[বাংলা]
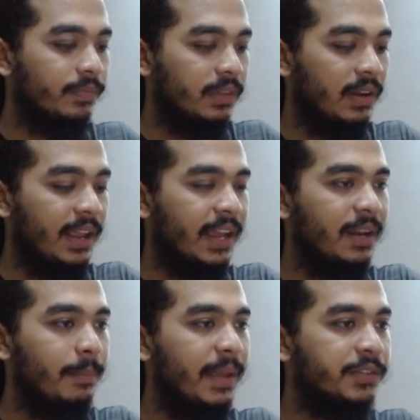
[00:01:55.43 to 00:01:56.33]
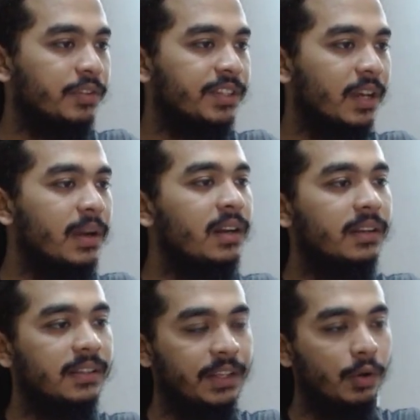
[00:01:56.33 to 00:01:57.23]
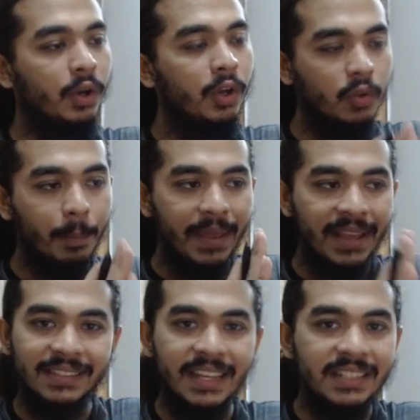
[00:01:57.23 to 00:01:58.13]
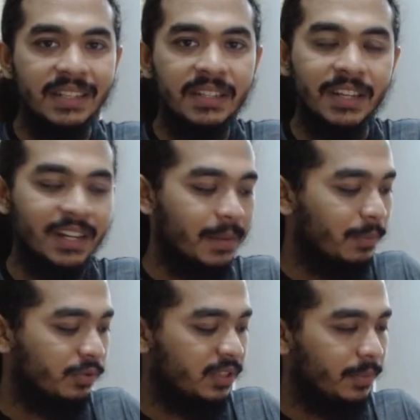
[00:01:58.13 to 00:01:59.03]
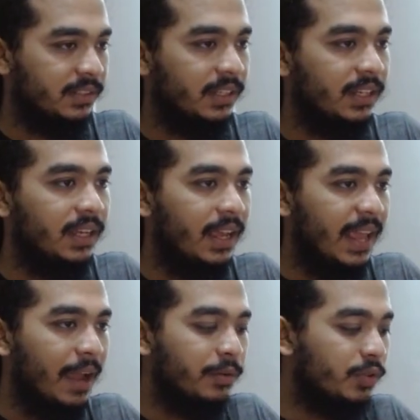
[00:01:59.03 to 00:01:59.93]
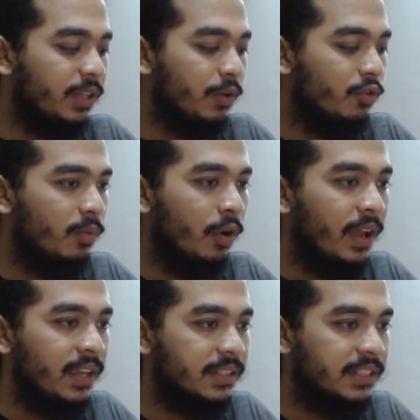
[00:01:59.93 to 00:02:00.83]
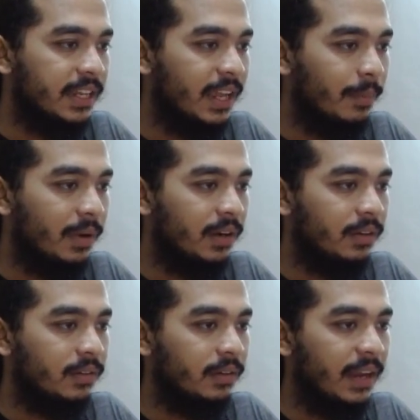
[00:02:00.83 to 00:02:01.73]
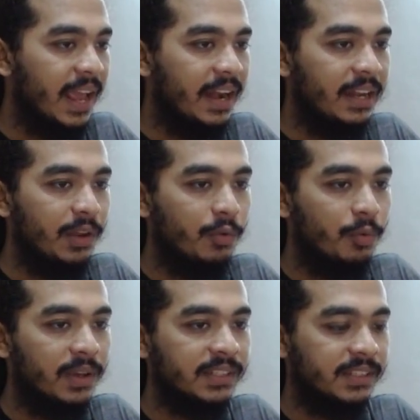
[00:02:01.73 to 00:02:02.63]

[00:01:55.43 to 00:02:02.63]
তাহলে এখানে মেক্স হচ্ছে আমার জিরো তো মেক্স কি জিনিস সেটা আমরা বুঝতে পারছি এখন যদি এরকম হয় যে আমার অ্যারেটা এরকম আছে